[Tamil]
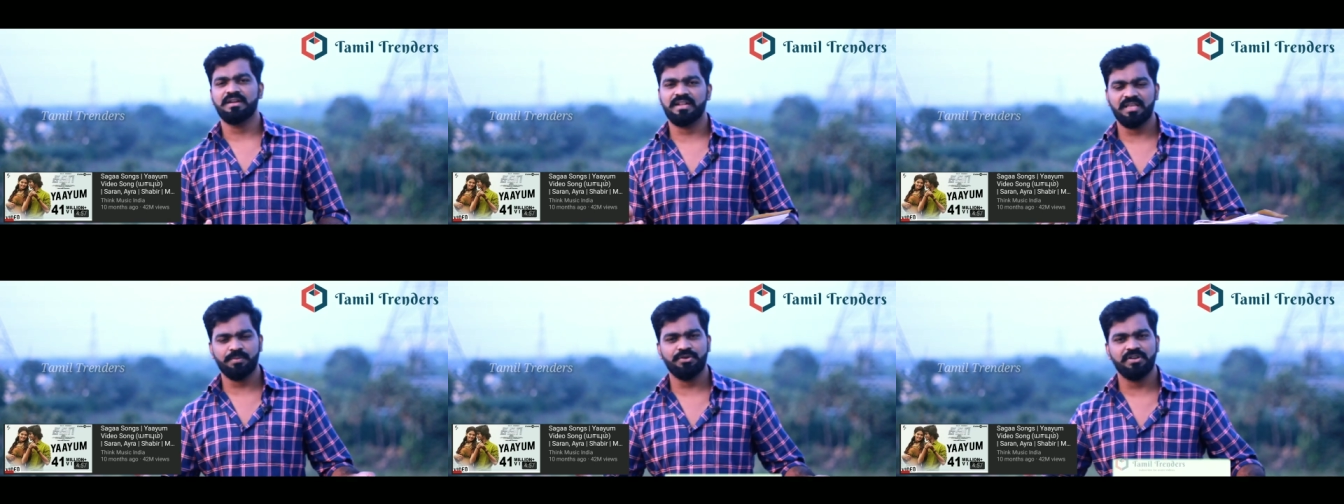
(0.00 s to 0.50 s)

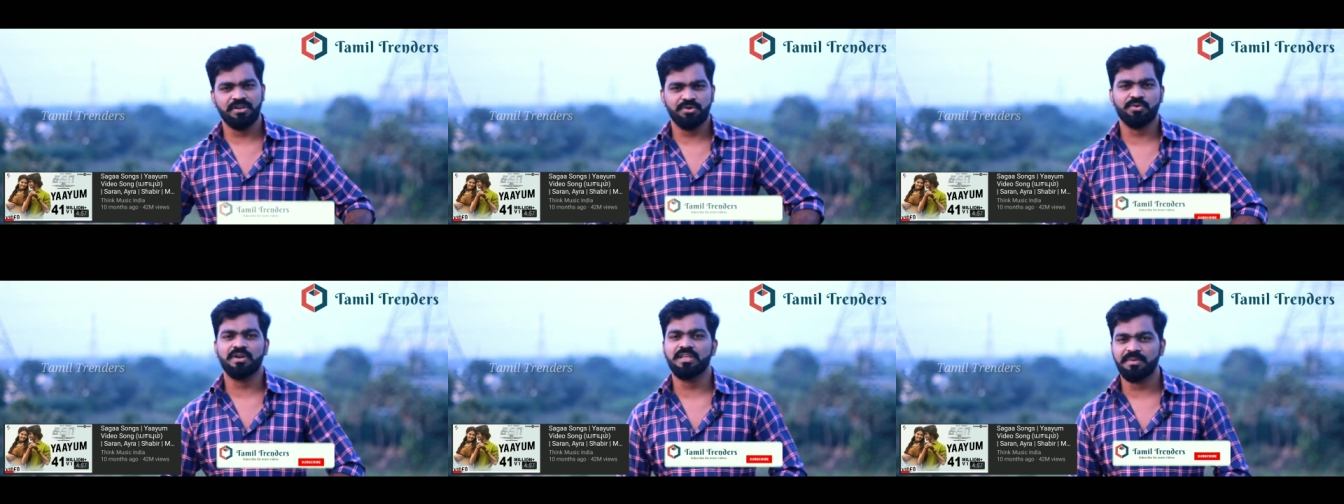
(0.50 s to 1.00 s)
நிறைய பேர்
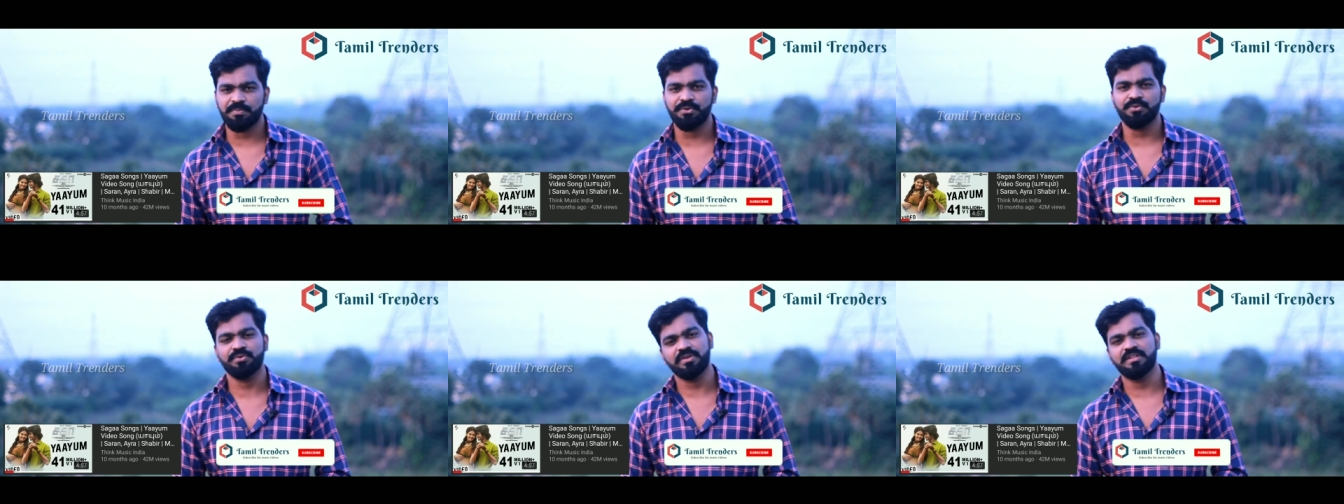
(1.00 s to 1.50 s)
ரிங் டோனில்
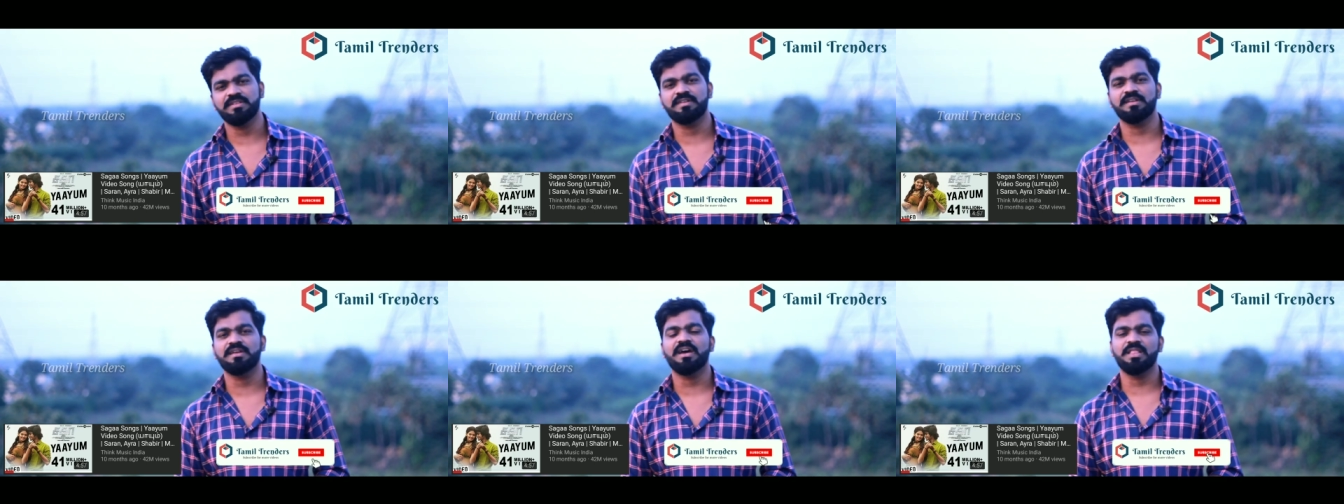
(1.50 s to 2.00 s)
இப்போயும்
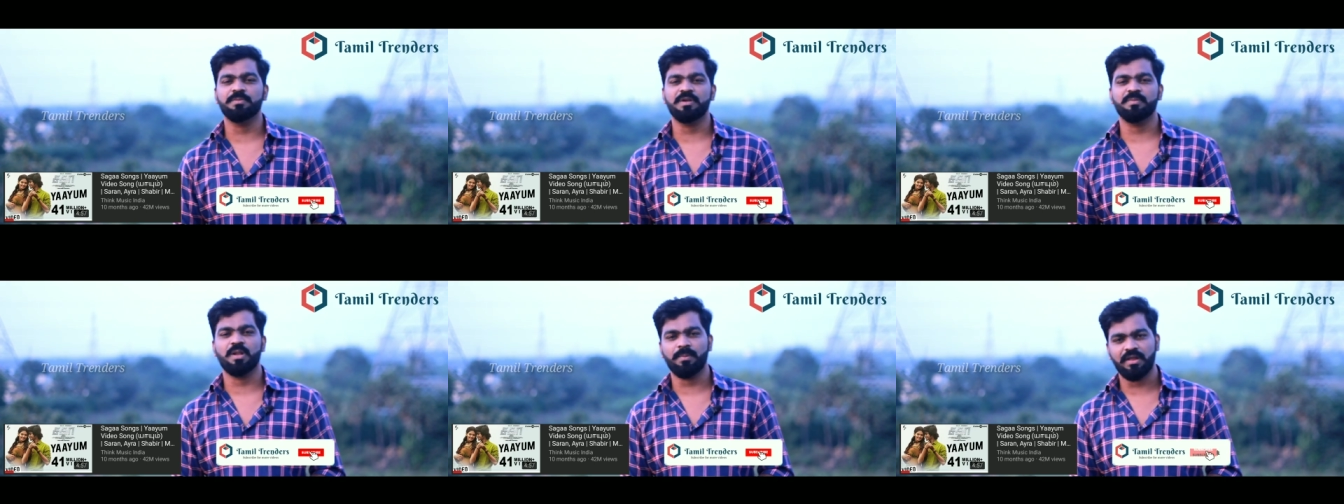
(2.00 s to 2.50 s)
இருந்துகிட்டு அது
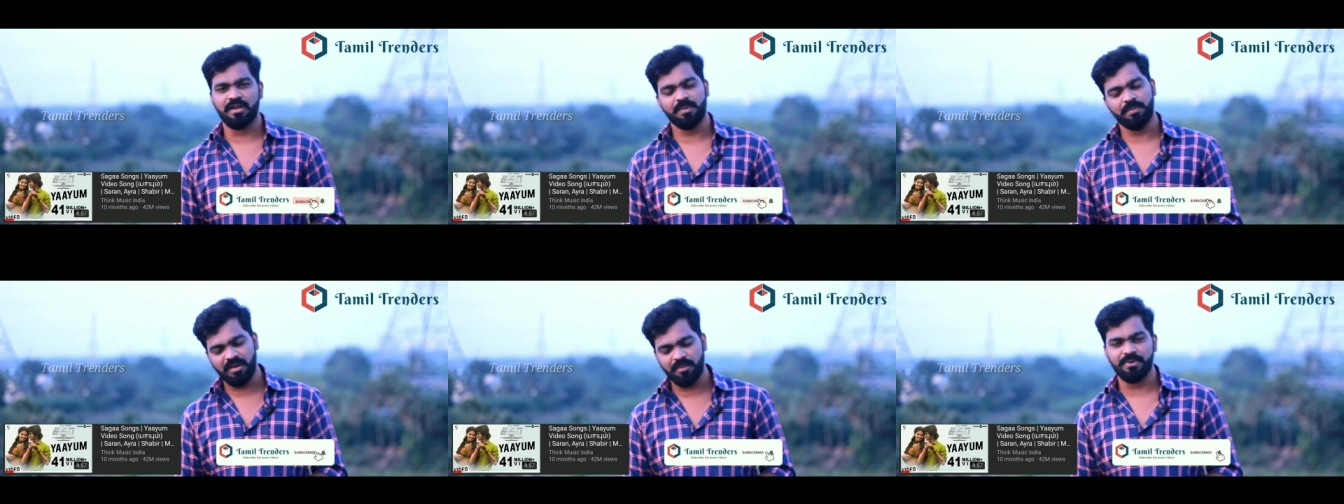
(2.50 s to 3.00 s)
மட்டும் இல்லாமல்
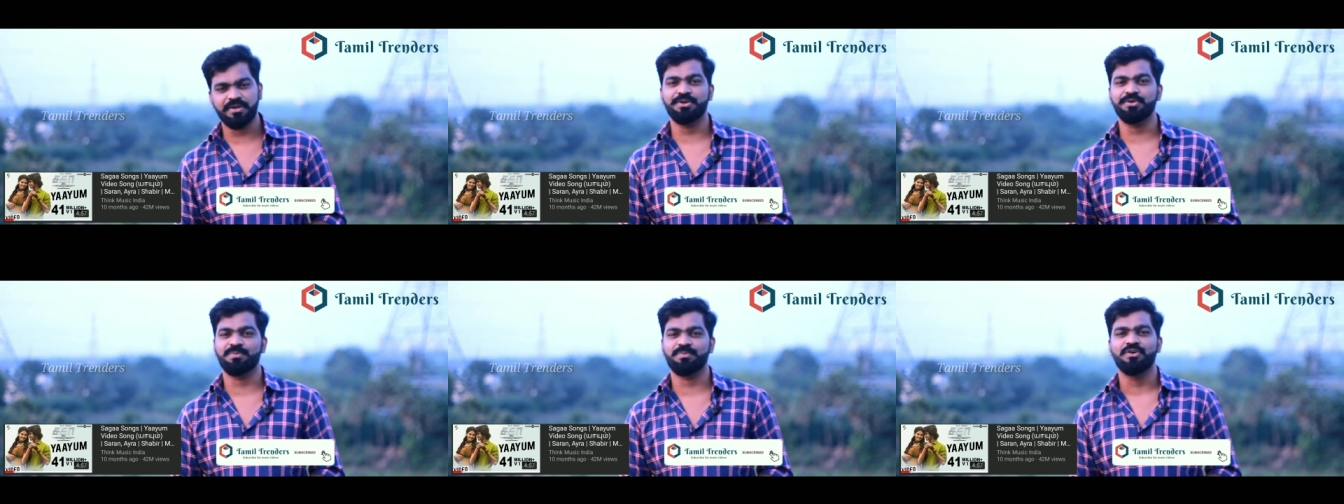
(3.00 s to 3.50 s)
எல்லாருமே ஹம்
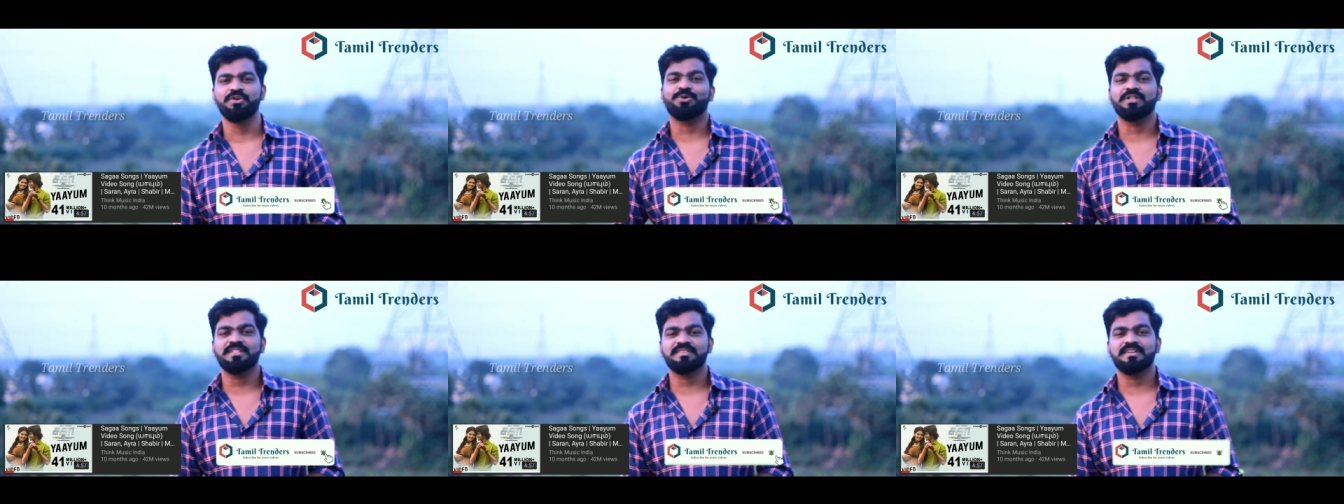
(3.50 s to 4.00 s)
பண்ணிட்டு இருப்போம்
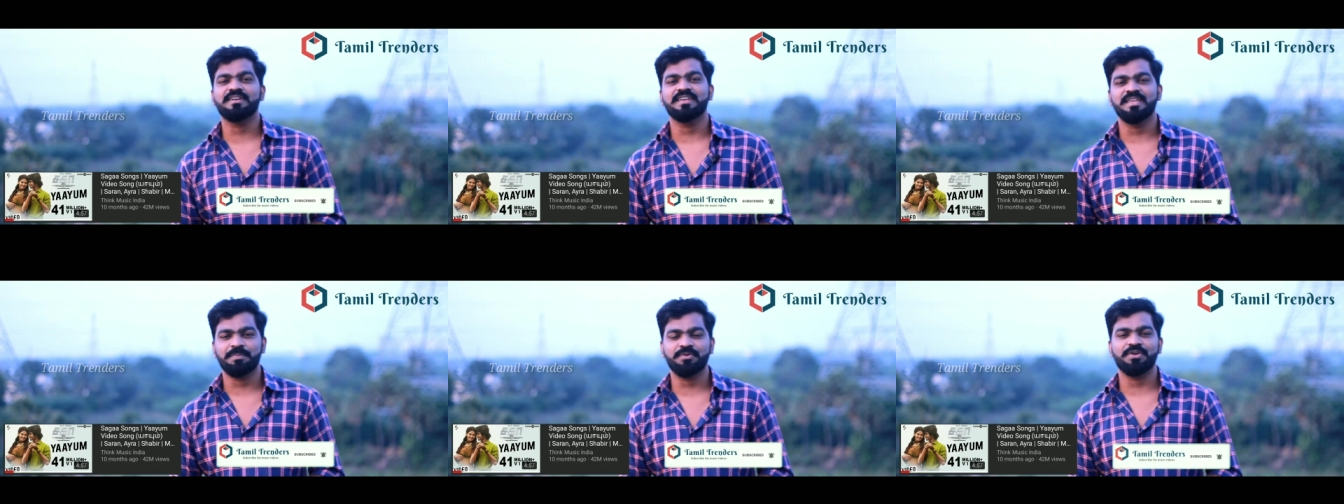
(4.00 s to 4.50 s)
ஸோ அந்த சாங்
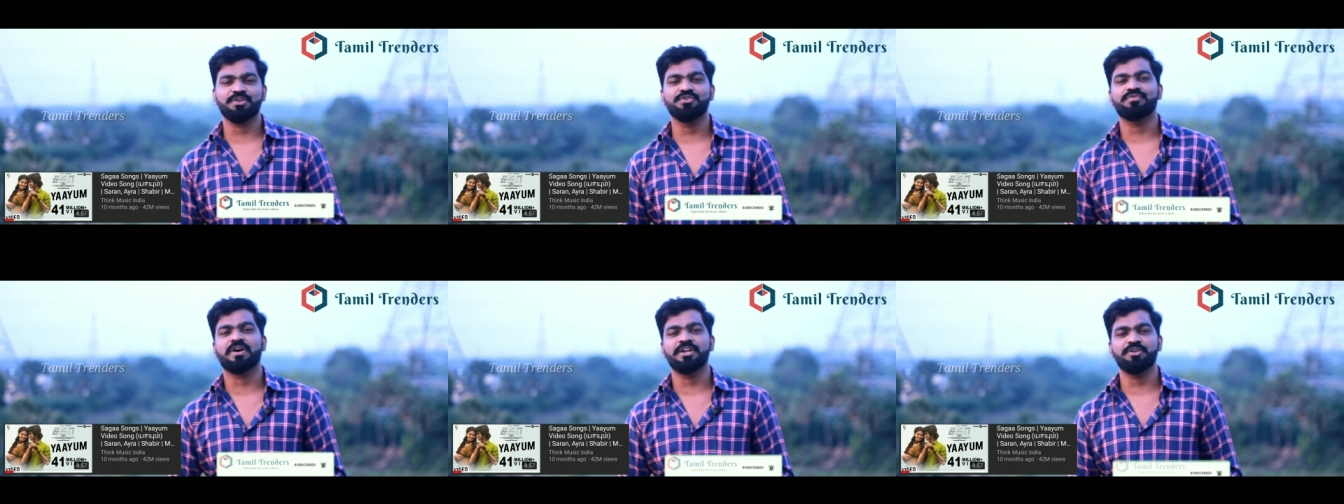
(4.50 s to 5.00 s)
இப்போ
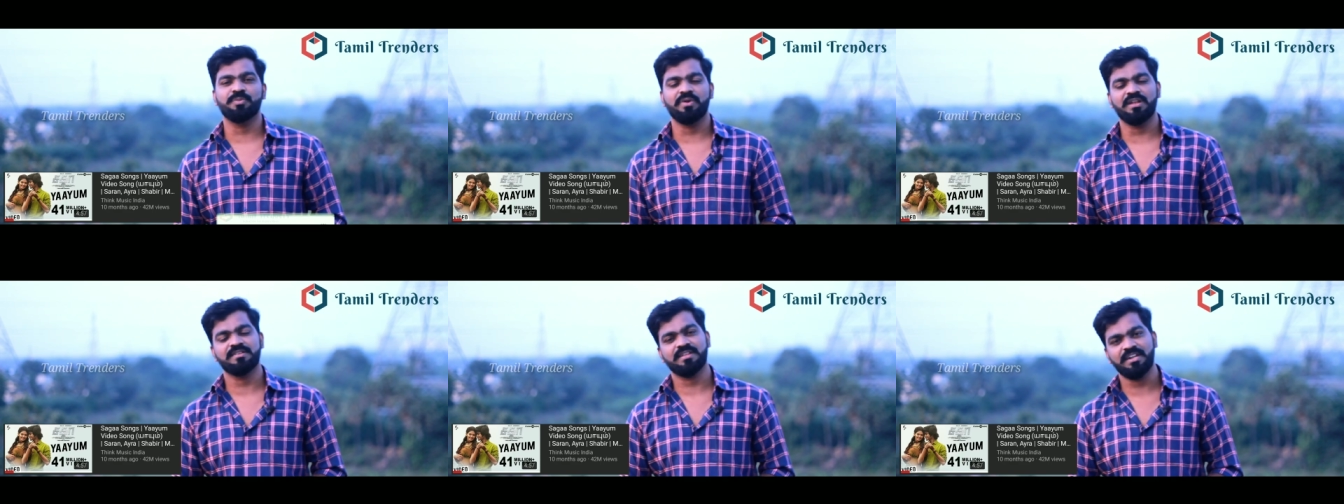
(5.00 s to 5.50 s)
வரைக்கும் ஃபார்ட்டி டூ
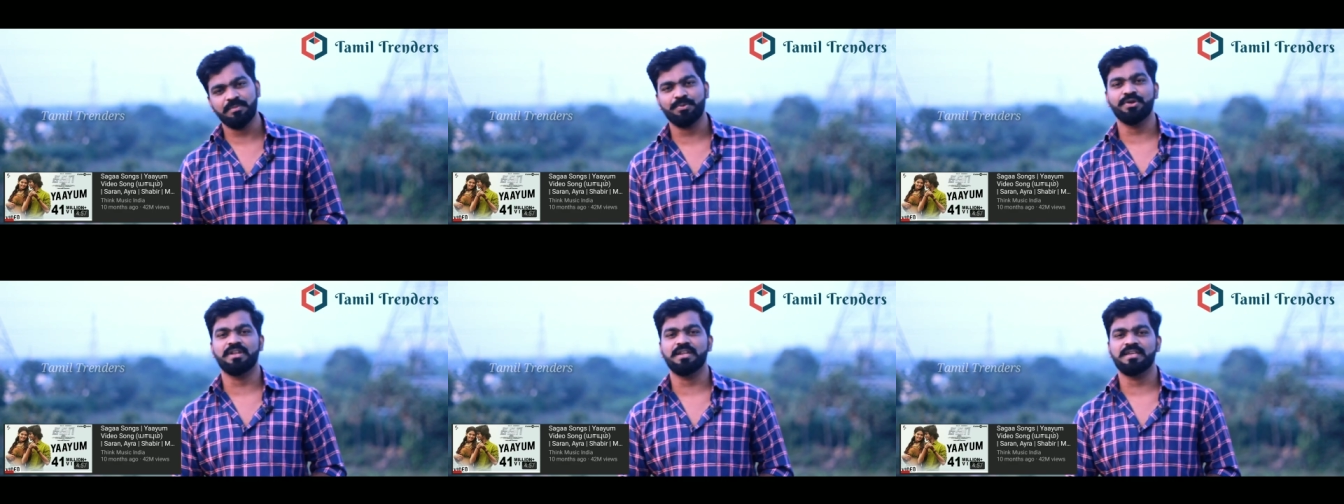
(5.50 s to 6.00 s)
மில்லியன் சாண்டி
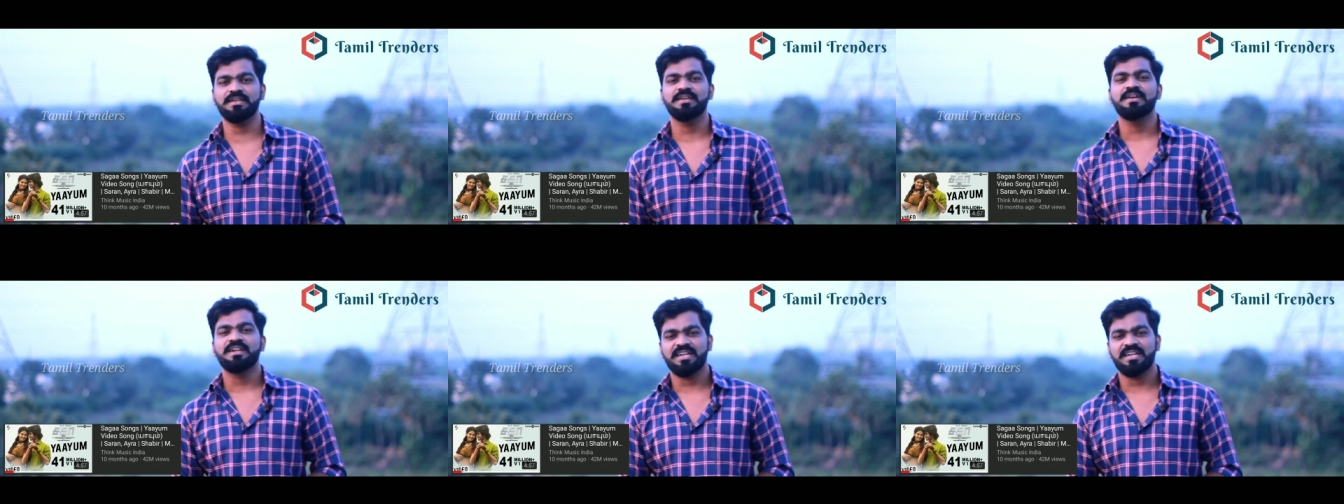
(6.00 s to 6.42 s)
போயிட்டு இருக்குது